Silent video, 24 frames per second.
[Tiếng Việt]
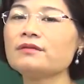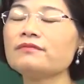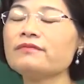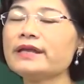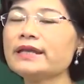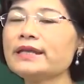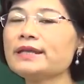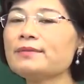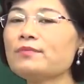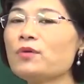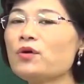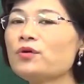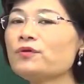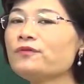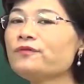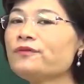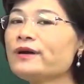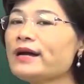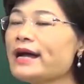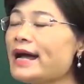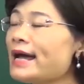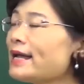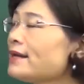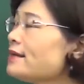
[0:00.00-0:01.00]
Vậy thì bốn
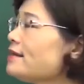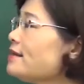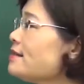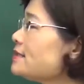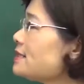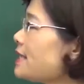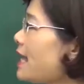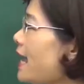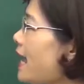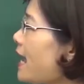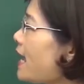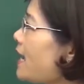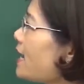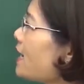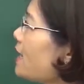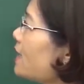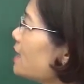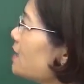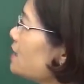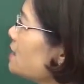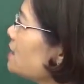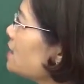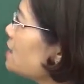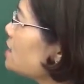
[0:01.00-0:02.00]
phương án đưa ra,
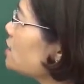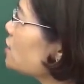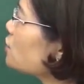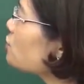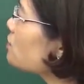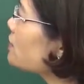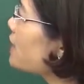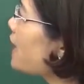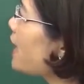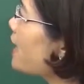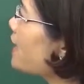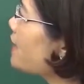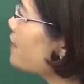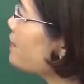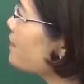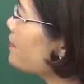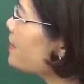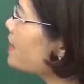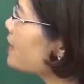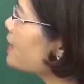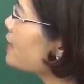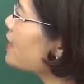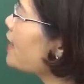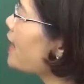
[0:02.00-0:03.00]
nhưng chúng ta lưu
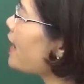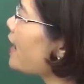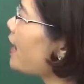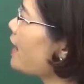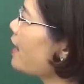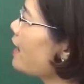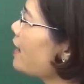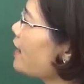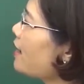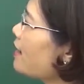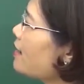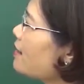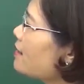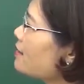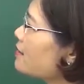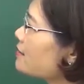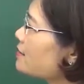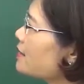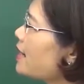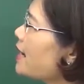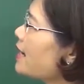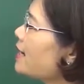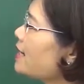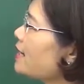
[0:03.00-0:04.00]
ý là
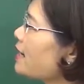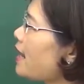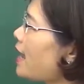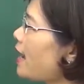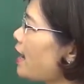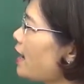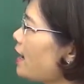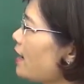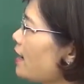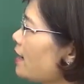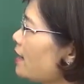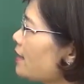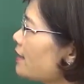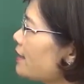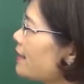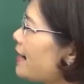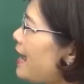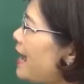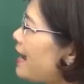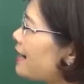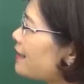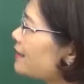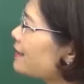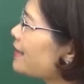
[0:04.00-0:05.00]
ở đây là
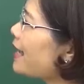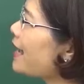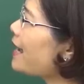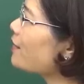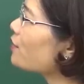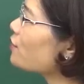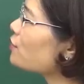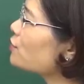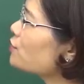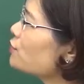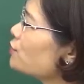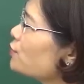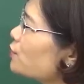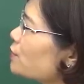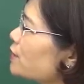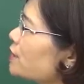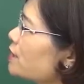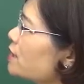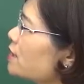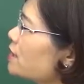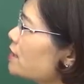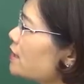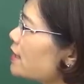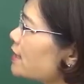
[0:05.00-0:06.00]
đảng ta có chủ
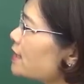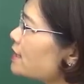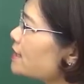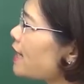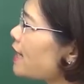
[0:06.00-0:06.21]
trương để